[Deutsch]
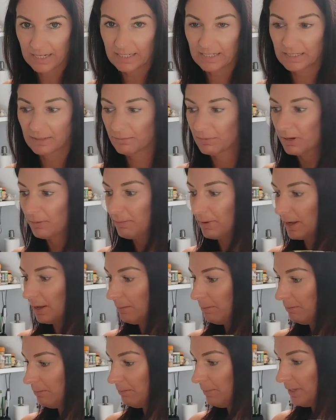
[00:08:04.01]
Da sind wir bei
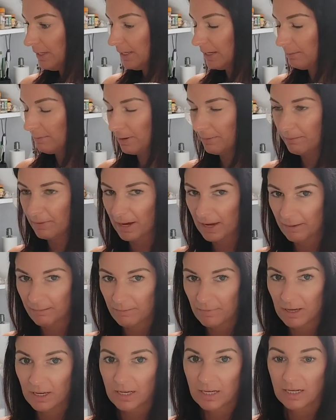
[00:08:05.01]
mir, bei
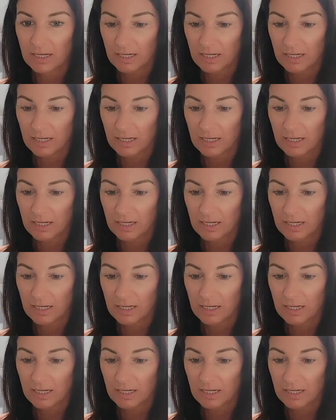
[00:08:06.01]
meinem,